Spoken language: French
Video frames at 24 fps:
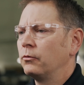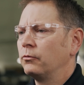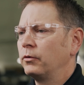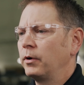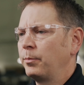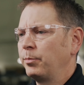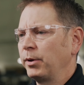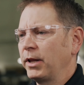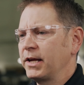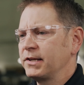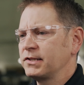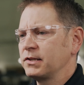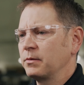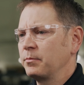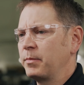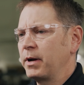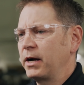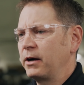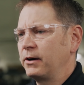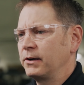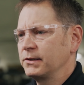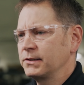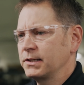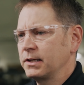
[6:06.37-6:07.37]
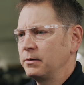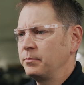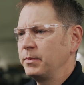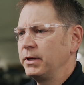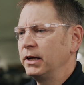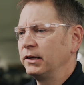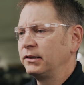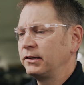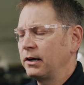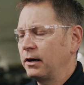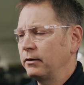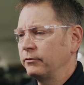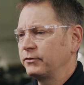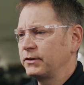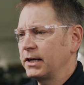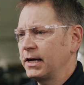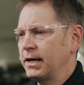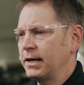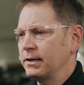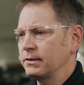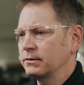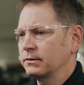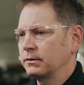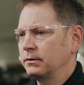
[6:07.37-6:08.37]
grands et plus lourds. Remplacer les
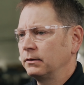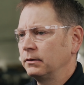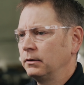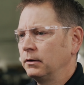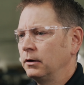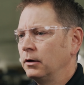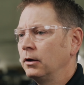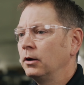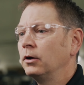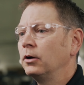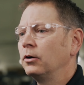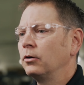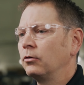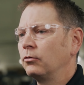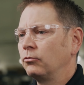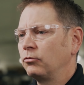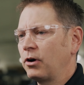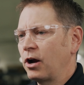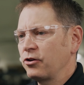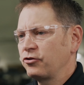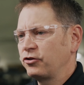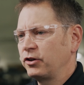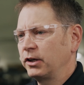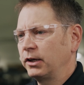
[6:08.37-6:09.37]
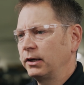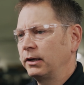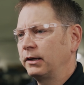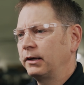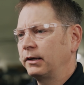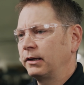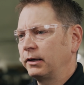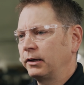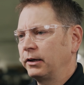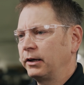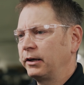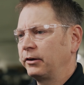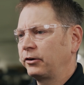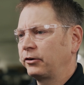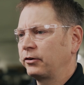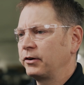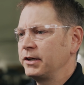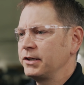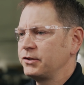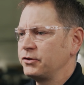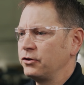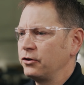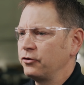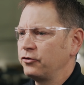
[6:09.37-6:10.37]
roulements peut être une tâche difficile. Se
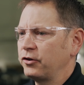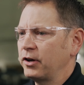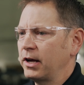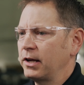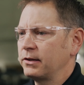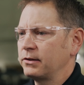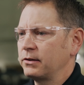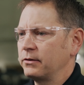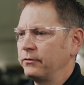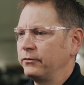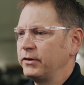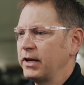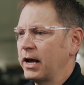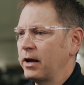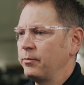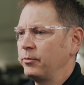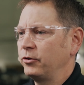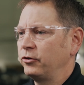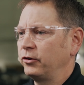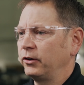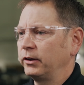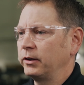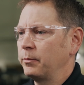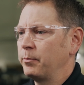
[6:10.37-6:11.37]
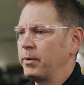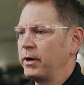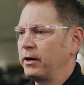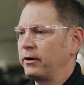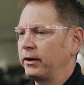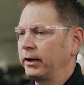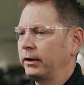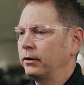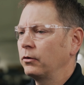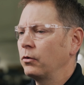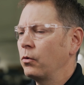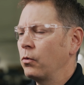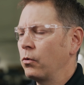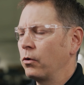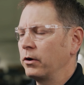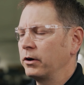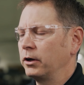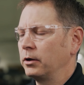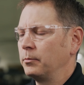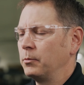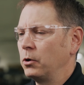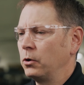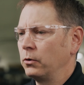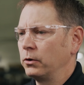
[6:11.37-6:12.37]
précipiter peut augmenter vos chances d'endommager le
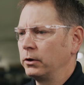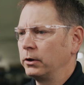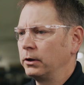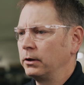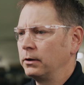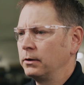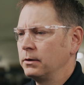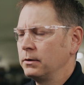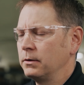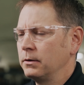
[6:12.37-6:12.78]
roulement ou votre